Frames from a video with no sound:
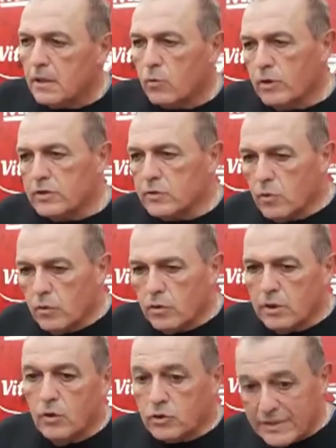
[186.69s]
Questo
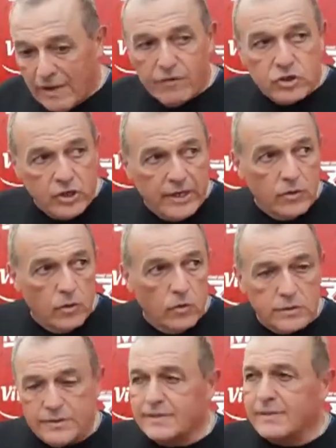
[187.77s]
lo sta facendo,
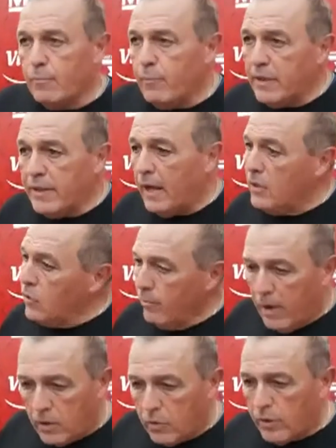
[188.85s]
si sta impegnando, ma
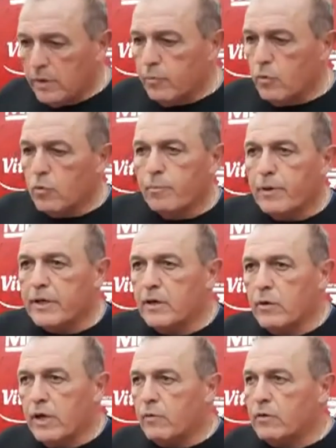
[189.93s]
ancora di più, perché
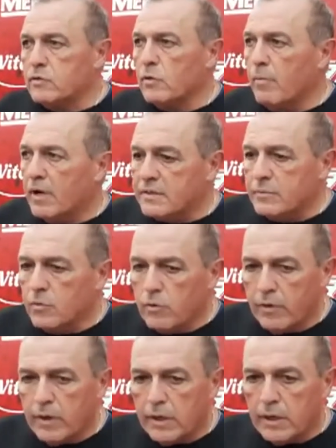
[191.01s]
non è questo il massimo
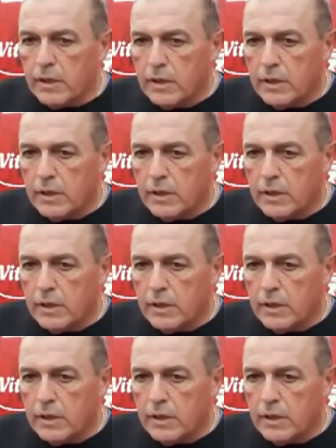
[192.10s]
dove